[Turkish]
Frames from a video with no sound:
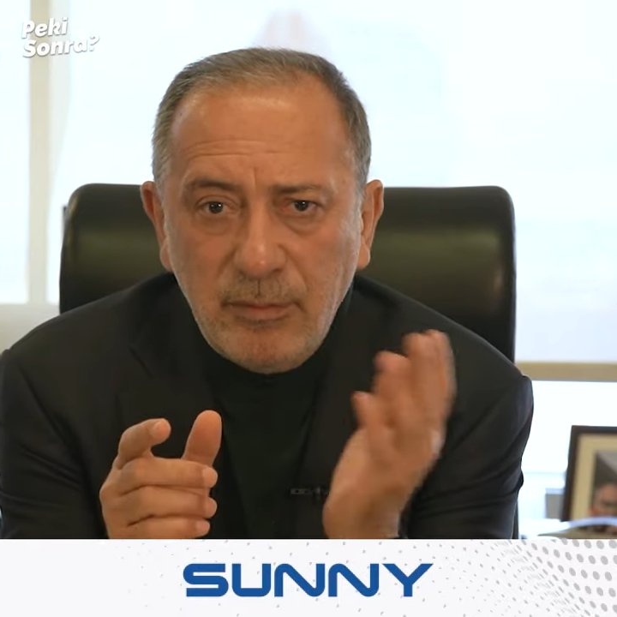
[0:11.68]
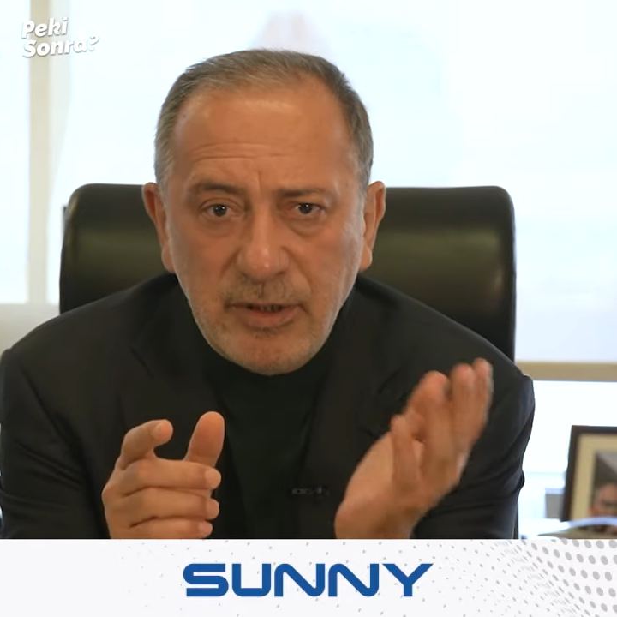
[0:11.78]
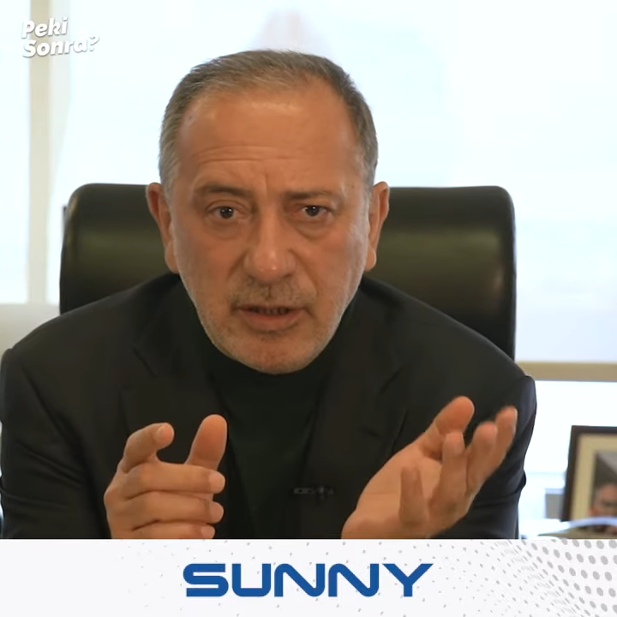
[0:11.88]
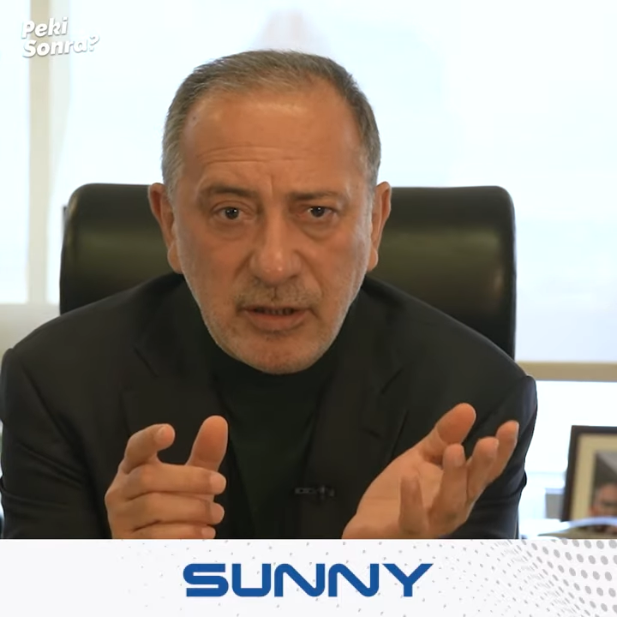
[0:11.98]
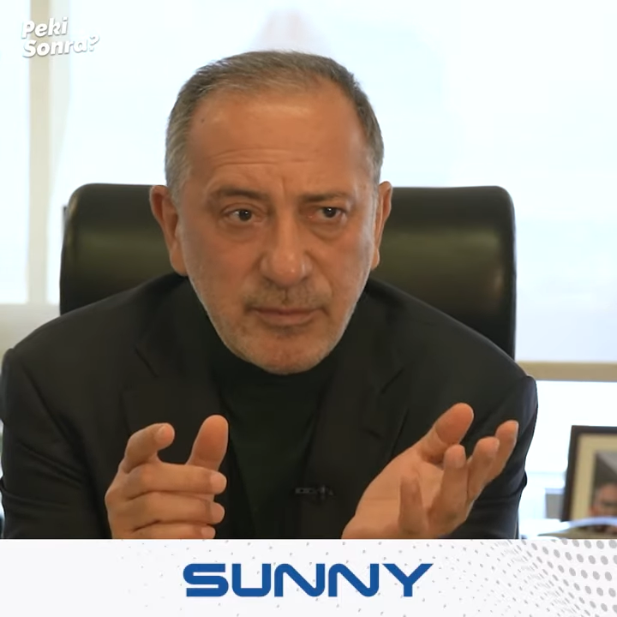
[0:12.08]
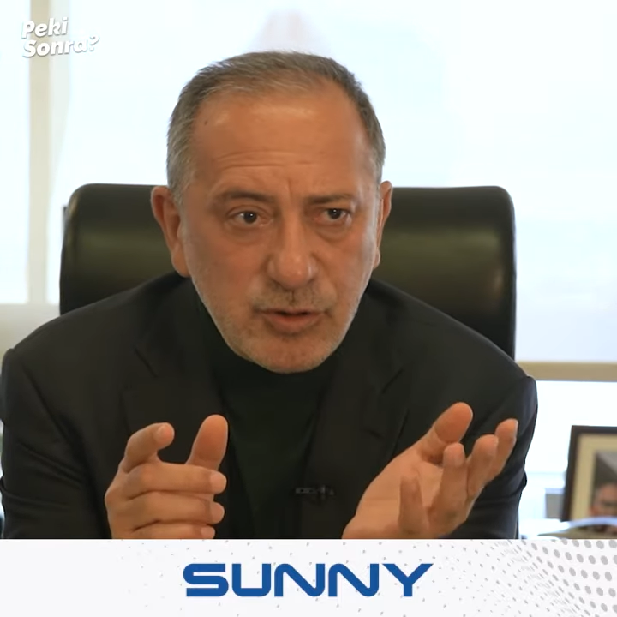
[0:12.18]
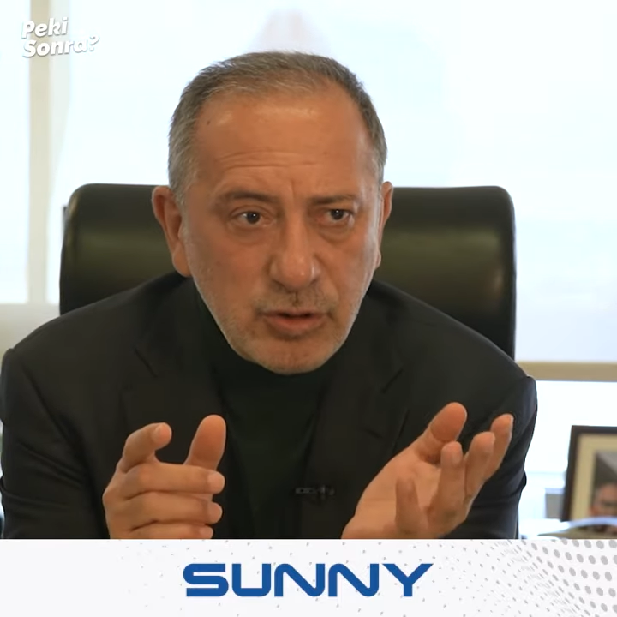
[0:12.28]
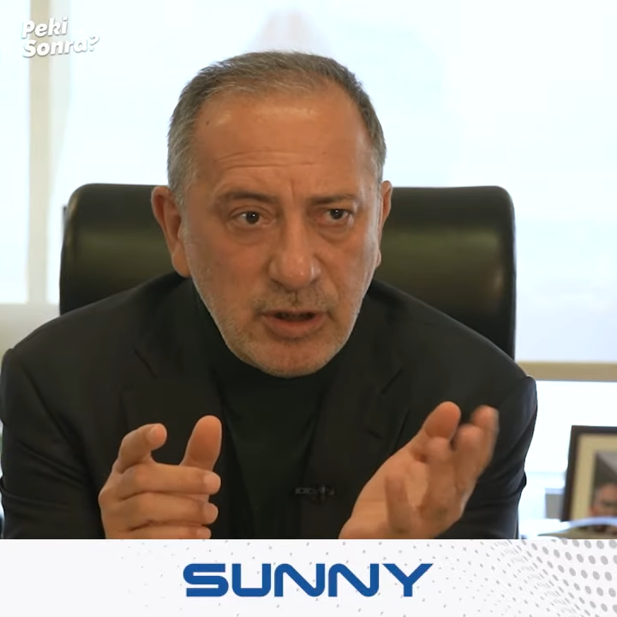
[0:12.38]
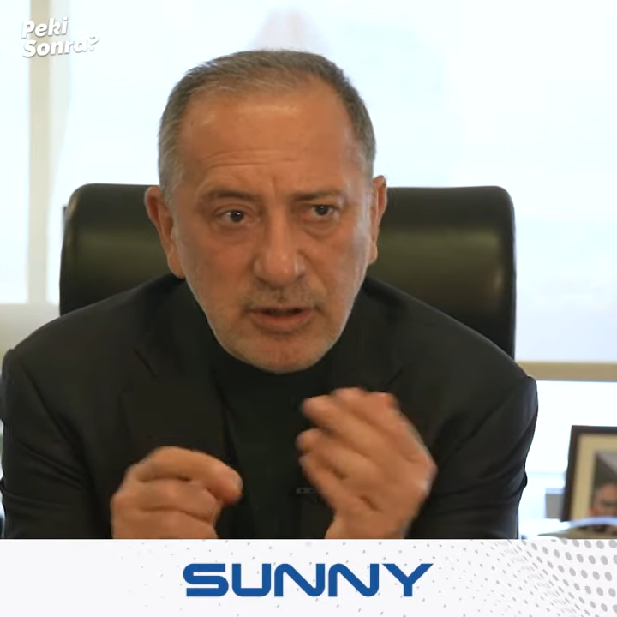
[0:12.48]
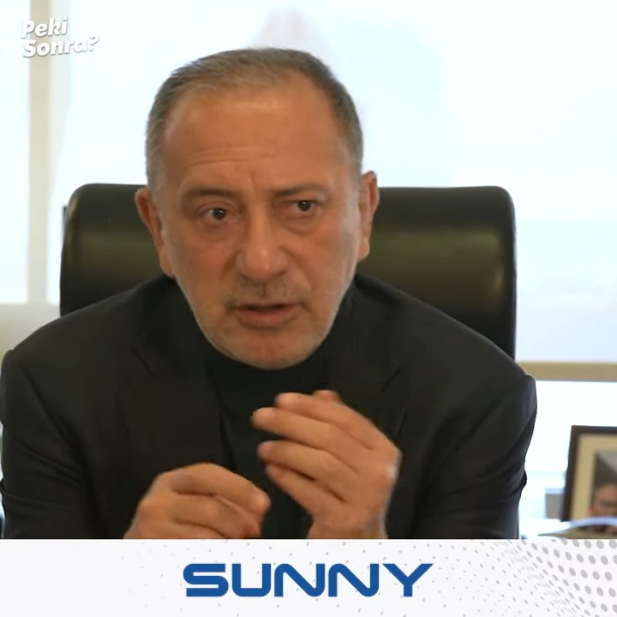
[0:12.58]
Amerikalı
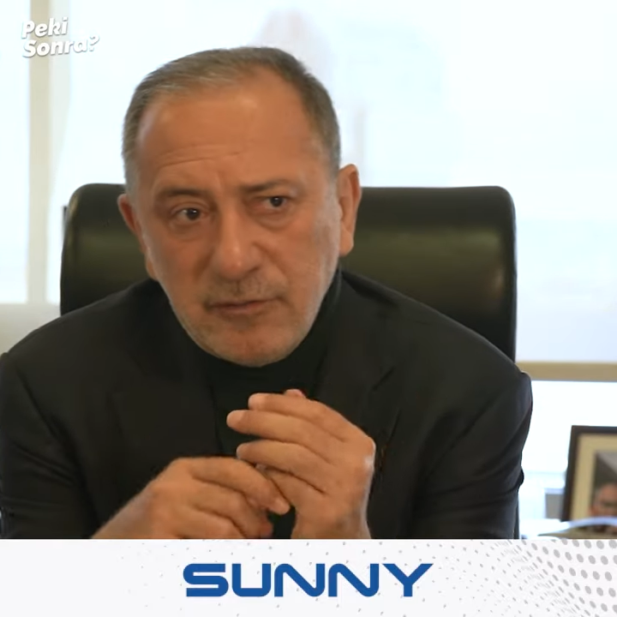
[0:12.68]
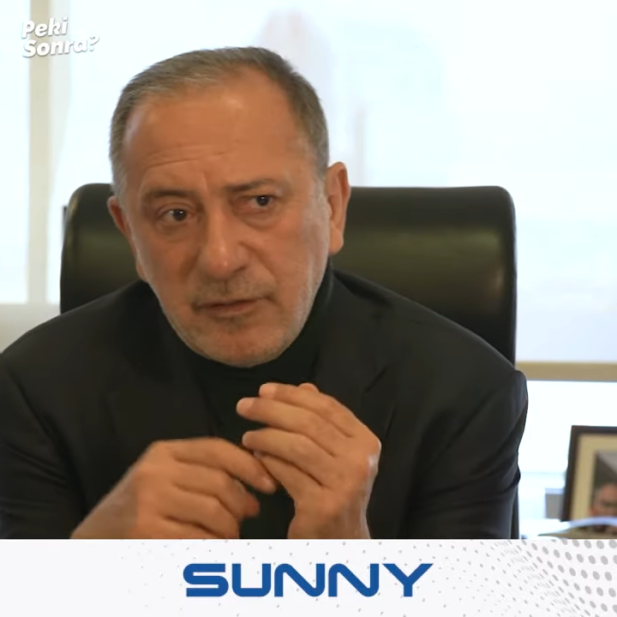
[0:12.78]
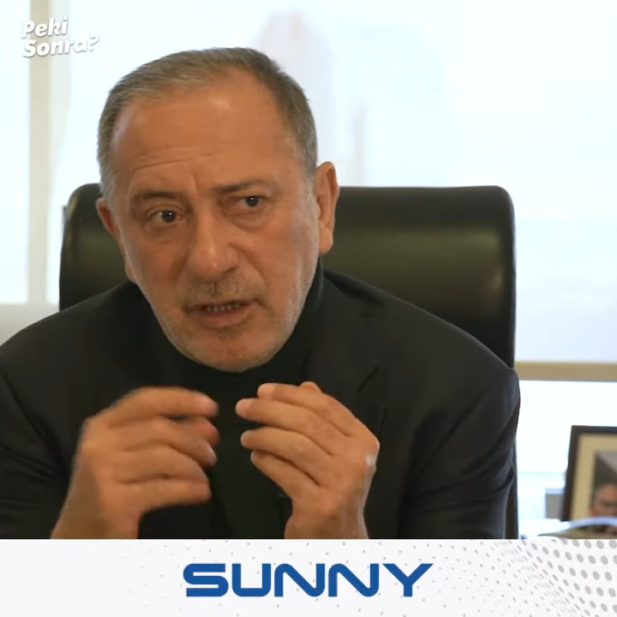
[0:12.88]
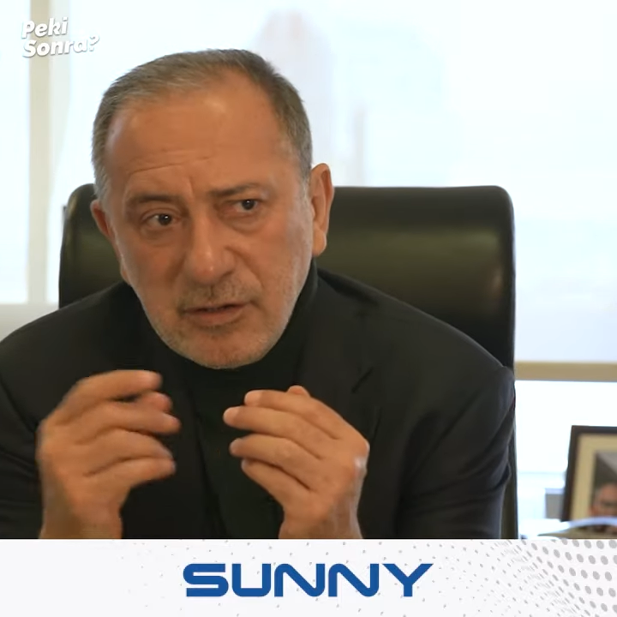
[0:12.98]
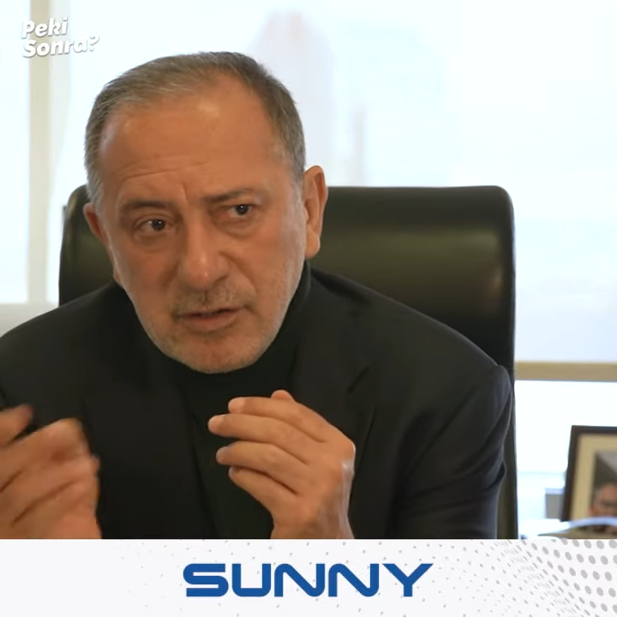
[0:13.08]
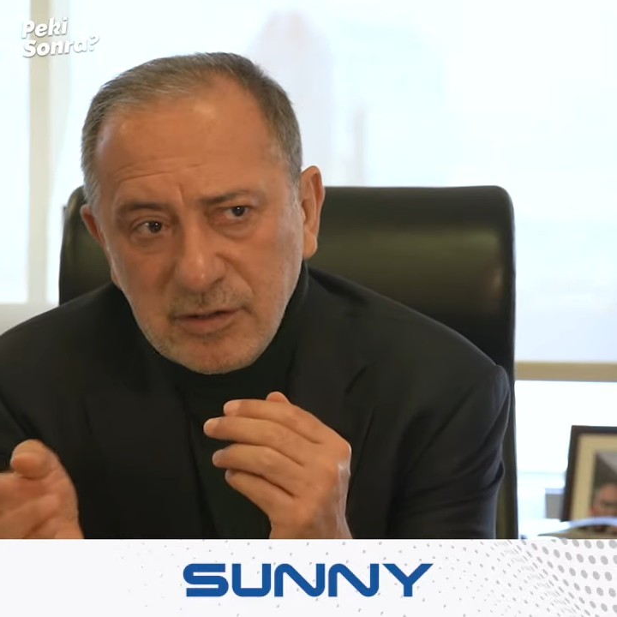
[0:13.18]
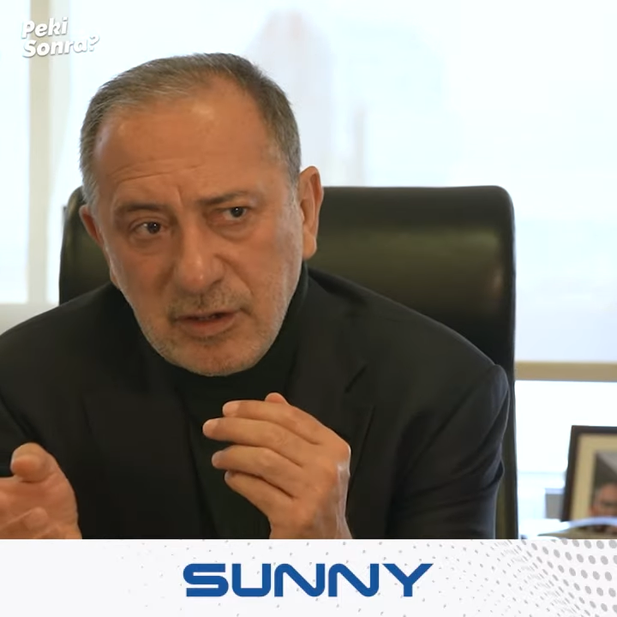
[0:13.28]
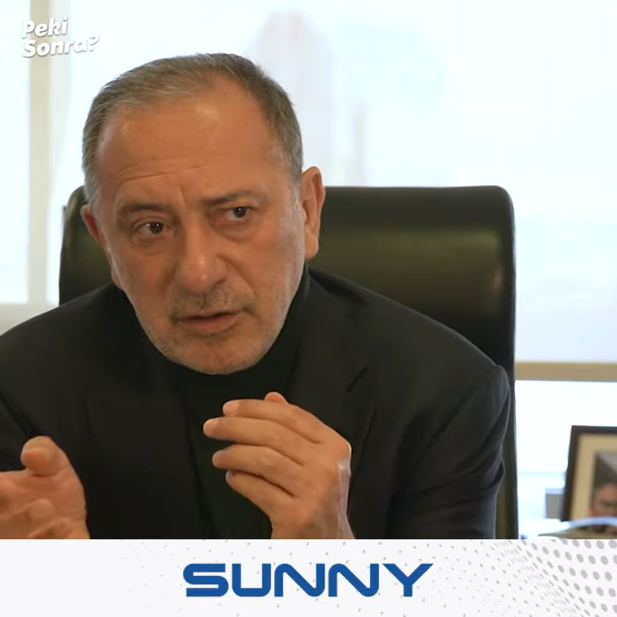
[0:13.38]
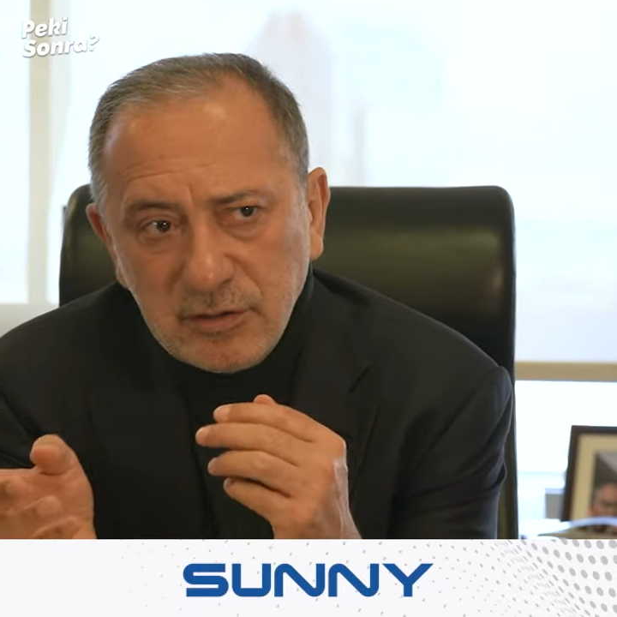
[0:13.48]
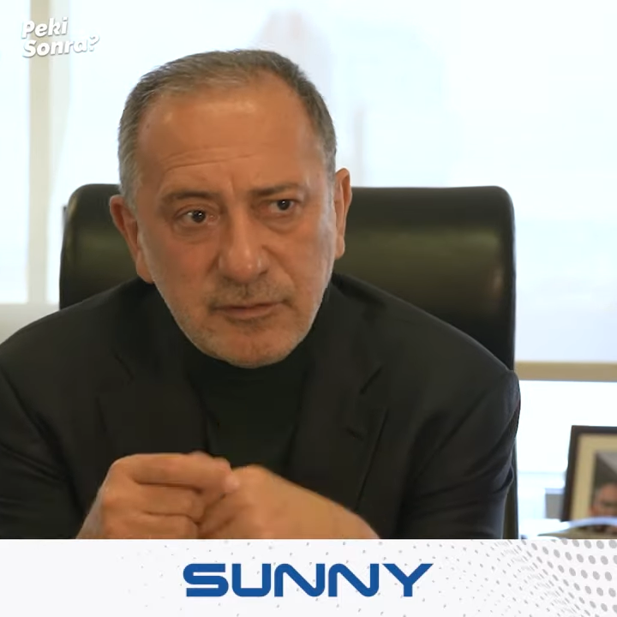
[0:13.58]
misyonerlerin,
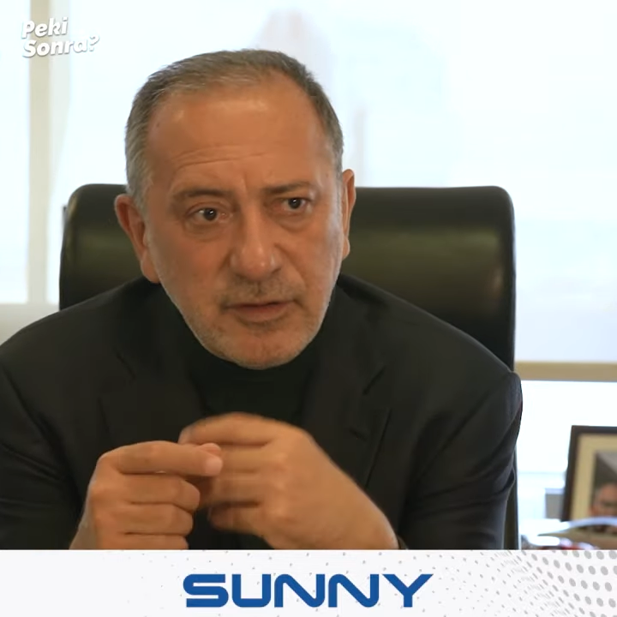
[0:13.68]
Fransızların,